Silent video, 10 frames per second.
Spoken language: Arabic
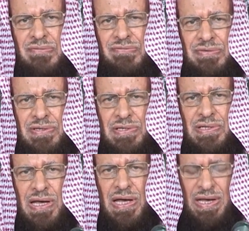
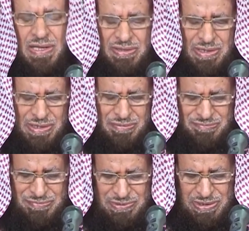في هذا
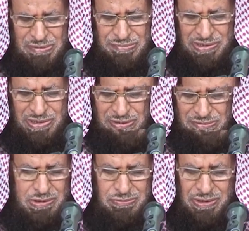المكان
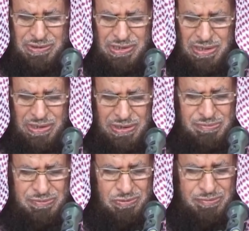وقد ورد عن
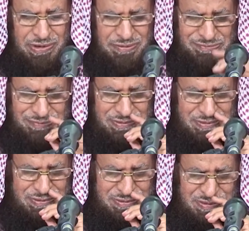ابن عمر
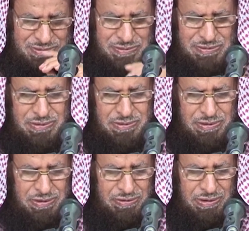
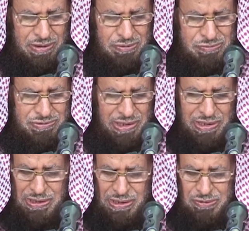رضي الله
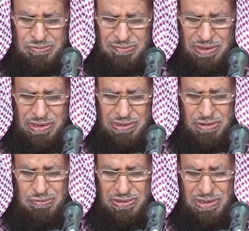تعالى عنهما
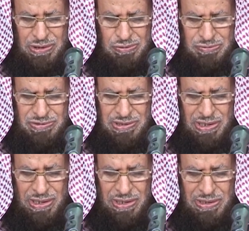انه كان
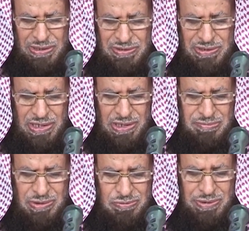يعطيها الذين
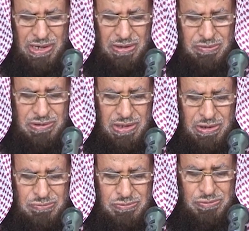يقبلونها
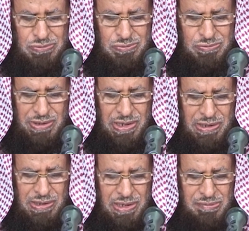وكانوا يعطون
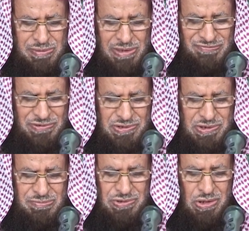قبل
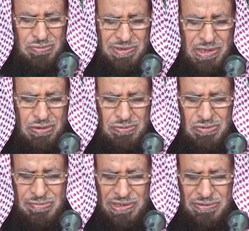الفطر بيوم او
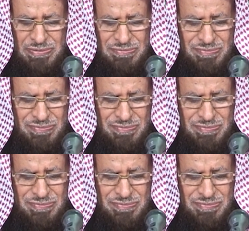يومين